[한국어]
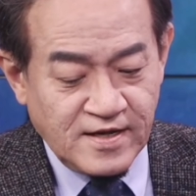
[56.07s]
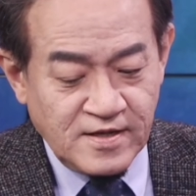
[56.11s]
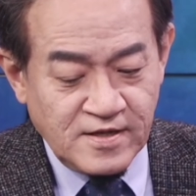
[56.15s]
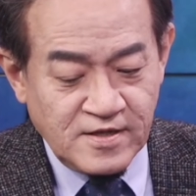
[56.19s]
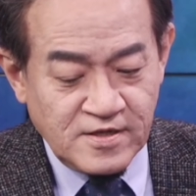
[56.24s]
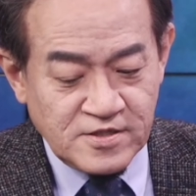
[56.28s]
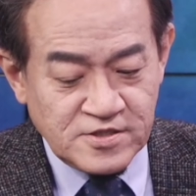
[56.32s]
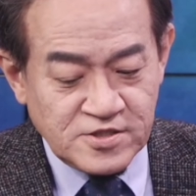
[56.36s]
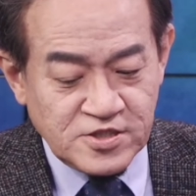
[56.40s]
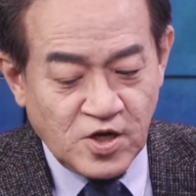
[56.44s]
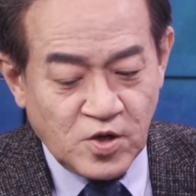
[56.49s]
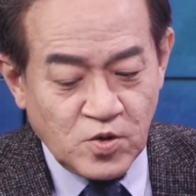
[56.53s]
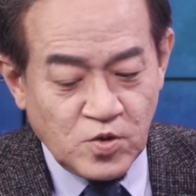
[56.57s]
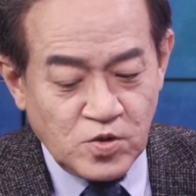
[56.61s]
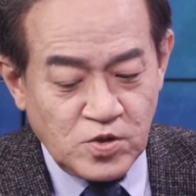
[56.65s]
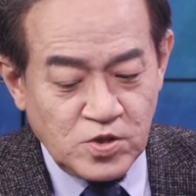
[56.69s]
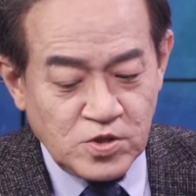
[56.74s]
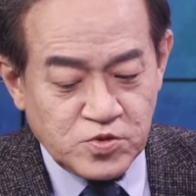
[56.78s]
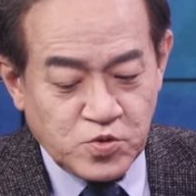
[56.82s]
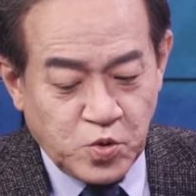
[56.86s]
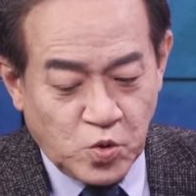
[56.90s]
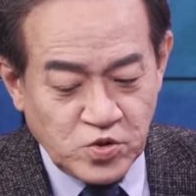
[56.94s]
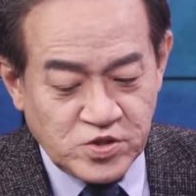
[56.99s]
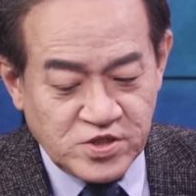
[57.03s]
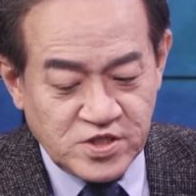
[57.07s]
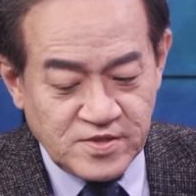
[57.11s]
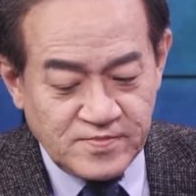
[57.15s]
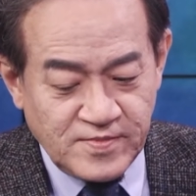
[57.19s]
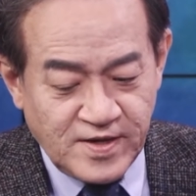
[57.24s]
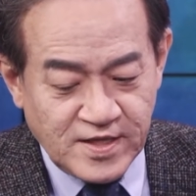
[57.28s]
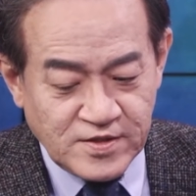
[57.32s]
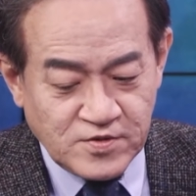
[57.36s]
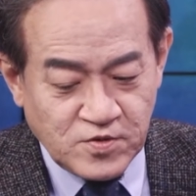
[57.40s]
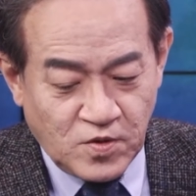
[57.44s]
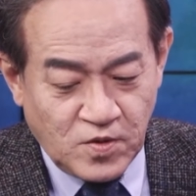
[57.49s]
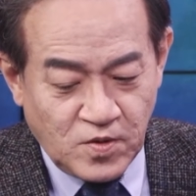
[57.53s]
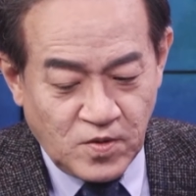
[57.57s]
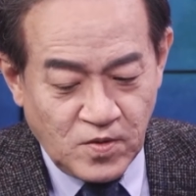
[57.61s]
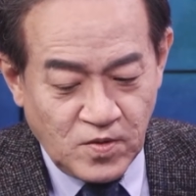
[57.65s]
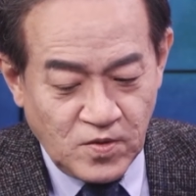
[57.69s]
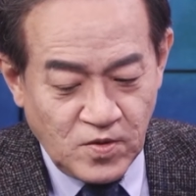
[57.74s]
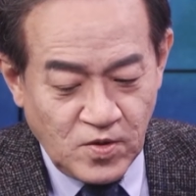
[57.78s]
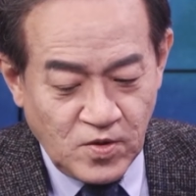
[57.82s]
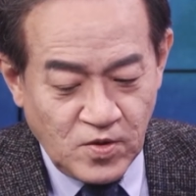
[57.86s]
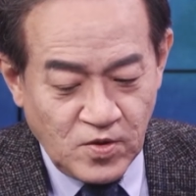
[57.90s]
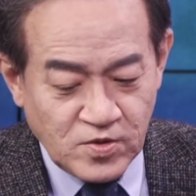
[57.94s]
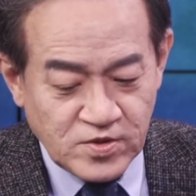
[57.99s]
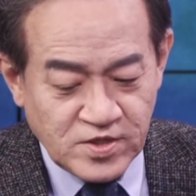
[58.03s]
방금 서울 떴어요. 도심에도
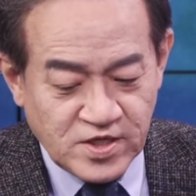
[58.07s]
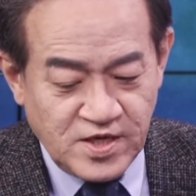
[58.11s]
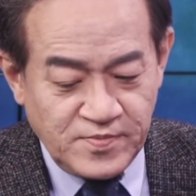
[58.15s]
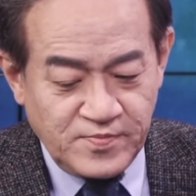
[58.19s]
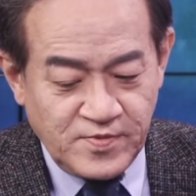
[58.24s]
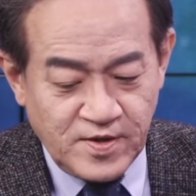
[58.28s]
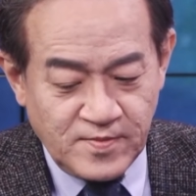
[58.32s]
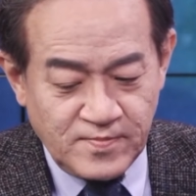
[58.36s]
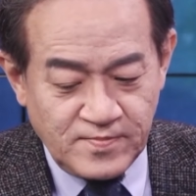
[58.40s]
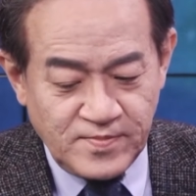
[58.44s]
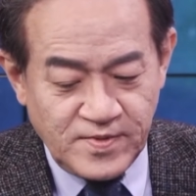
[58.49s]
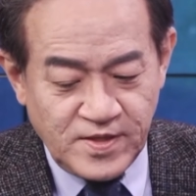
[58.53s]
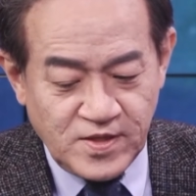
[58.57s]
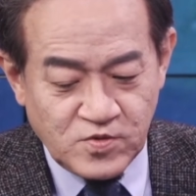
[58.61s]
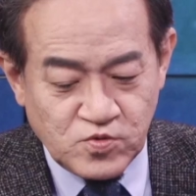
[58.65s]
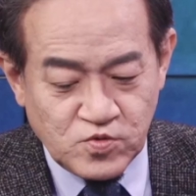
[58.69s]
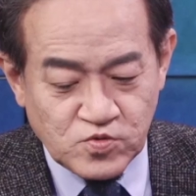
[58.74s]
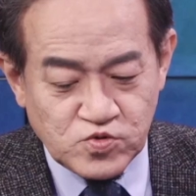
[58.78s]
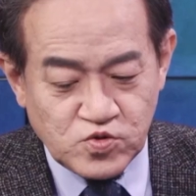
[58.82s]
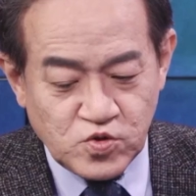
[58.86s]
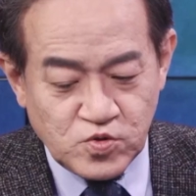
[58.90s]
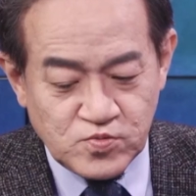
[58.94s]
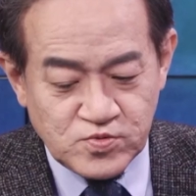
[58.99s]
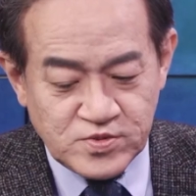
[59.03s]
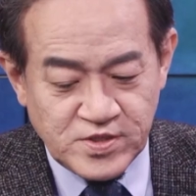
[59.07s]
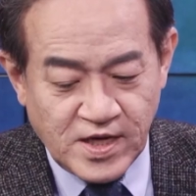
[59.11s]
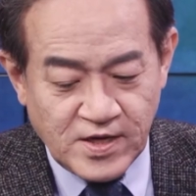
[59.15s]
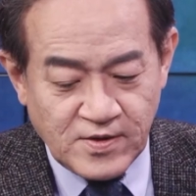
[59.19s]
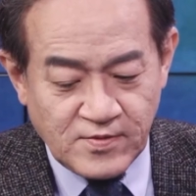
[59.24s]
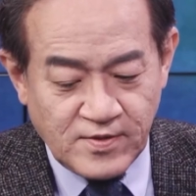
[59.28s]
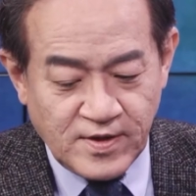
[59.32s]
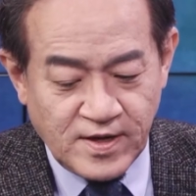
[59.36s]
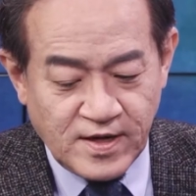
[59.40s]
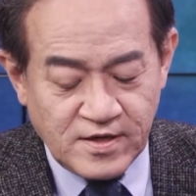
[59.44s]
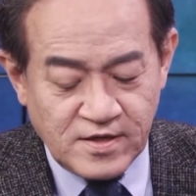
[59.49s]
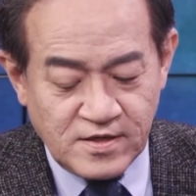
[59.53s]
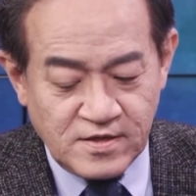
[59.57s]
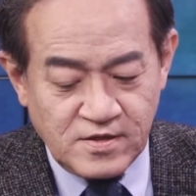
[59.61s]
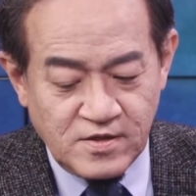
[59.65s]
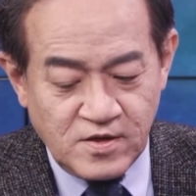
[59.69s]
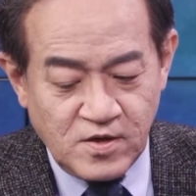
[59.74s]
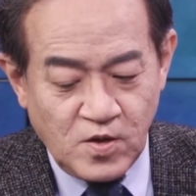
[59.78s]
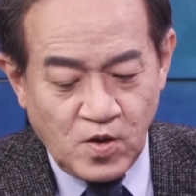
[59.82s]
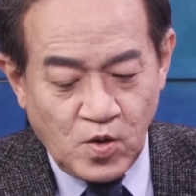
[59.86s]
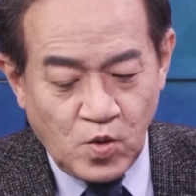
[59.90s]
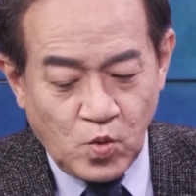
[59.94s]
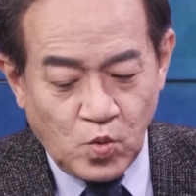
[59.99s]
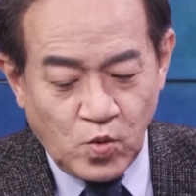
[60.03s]
김현미 국토부 장관을
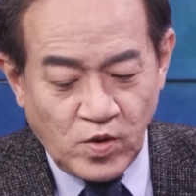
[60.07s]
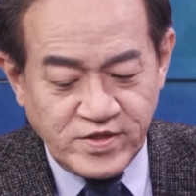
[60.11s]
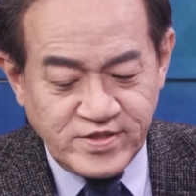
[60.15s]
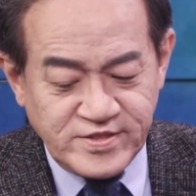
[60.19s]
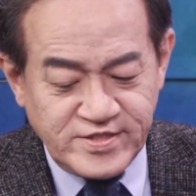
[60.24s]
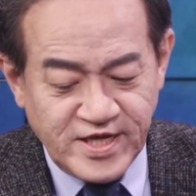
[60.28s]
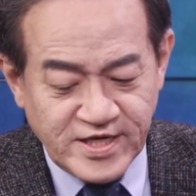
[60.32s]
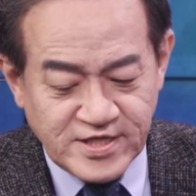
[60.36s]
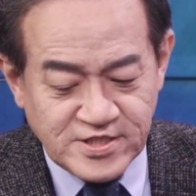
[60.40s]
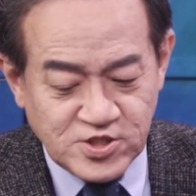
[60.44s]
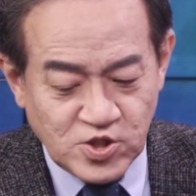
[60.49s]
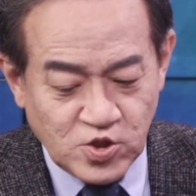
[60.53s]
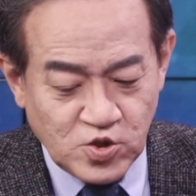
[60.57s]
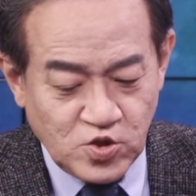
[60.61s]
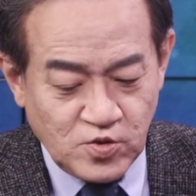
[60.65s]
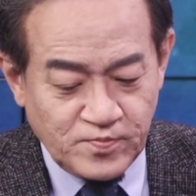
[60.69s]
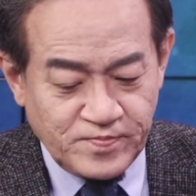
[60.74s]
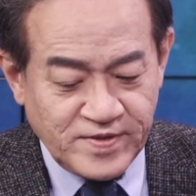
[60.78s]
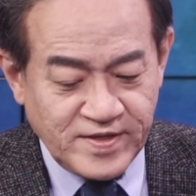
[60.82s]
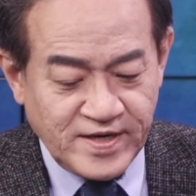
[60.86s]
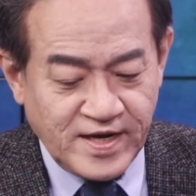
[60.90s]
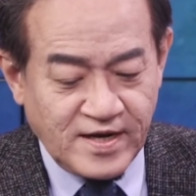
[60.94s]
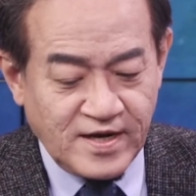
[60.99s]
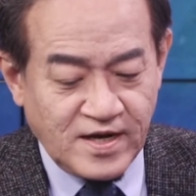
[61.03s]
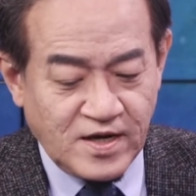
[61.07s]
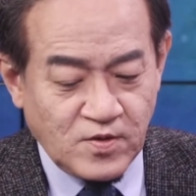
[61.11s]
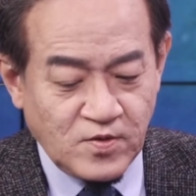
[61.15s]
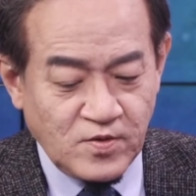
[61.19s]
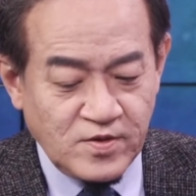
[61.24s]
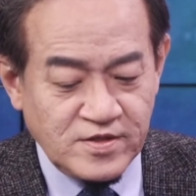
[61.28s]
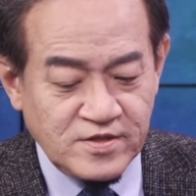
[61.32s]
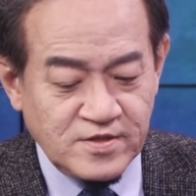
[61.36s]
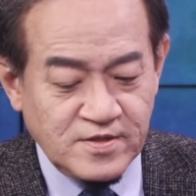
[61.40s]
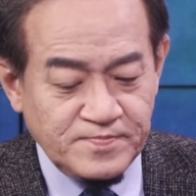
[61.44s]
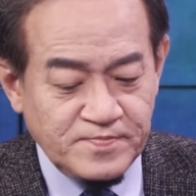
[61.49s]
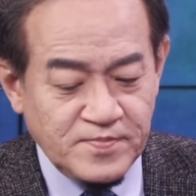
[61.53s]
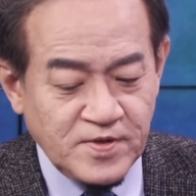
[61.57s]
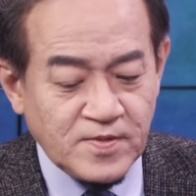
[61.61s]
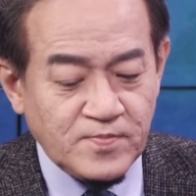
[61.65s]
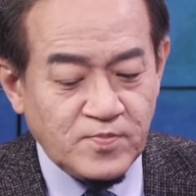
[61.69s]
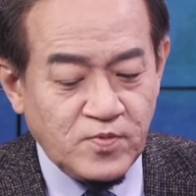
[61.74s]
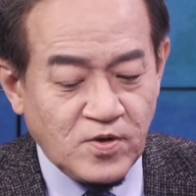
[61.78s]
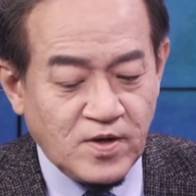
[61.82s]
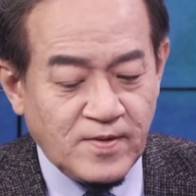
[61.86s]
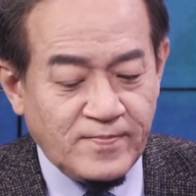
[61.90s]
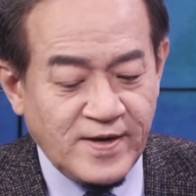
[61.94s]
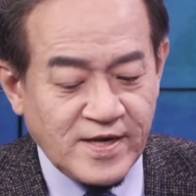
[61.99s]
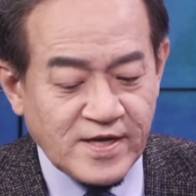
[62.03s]
원색적으로 비난하고 있는
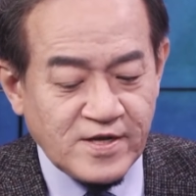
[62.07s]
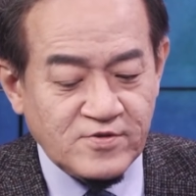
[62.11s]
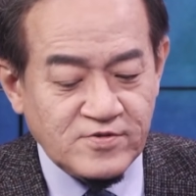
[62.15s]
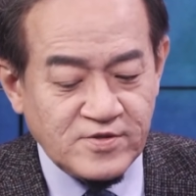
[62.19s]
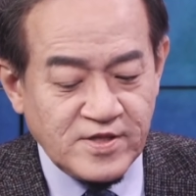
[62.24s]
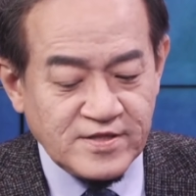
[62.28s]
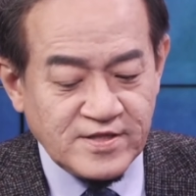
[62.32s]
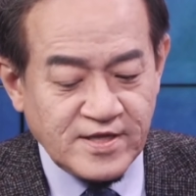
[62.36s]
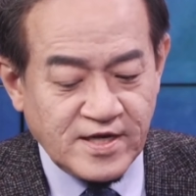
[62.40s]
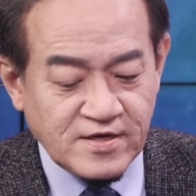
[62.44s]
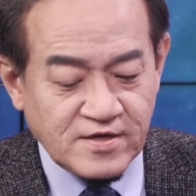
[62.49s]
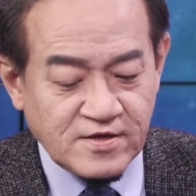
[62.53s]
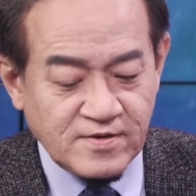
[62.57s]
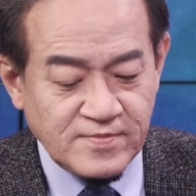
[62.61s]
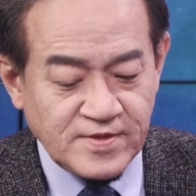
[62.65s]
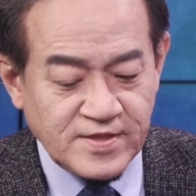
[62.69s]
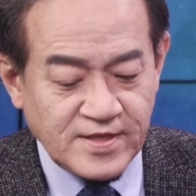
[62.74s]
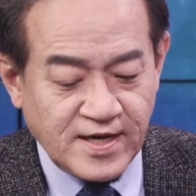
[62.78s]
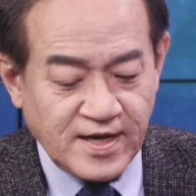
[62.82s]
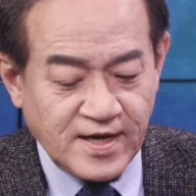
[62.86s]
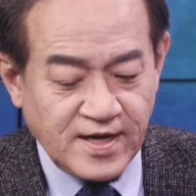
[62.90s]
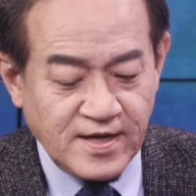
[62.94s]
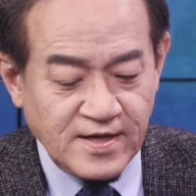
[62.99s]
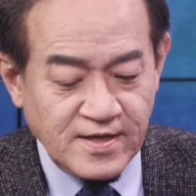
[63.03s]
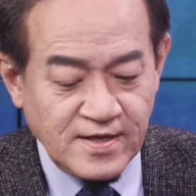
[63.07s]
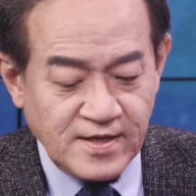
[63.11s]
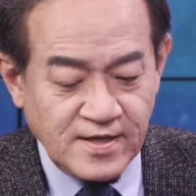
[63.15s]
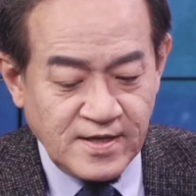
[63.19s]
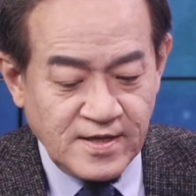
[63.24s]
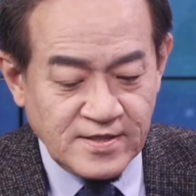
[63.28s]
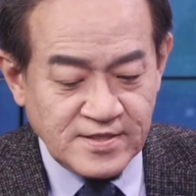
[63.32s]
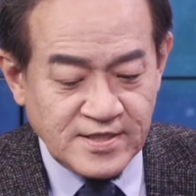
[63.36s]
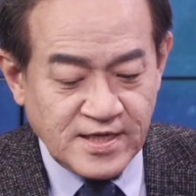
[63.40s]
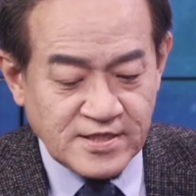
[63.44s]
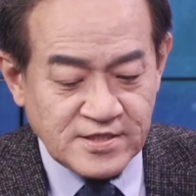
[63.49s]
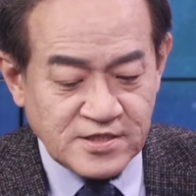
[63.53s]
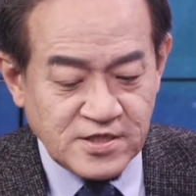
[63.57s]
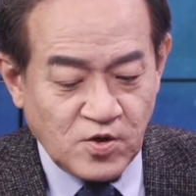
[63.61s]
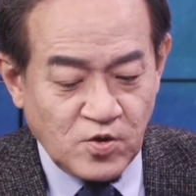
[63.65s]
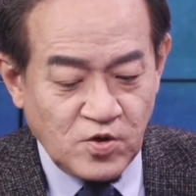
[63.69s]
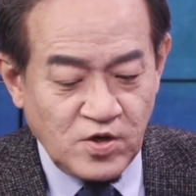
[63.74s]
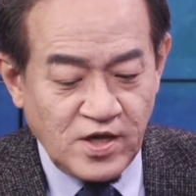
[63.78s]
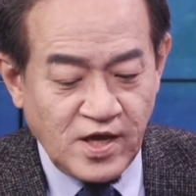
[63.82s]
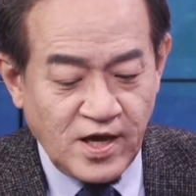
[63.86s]
벽보가 발견됐다는 겁니다. 자, 서울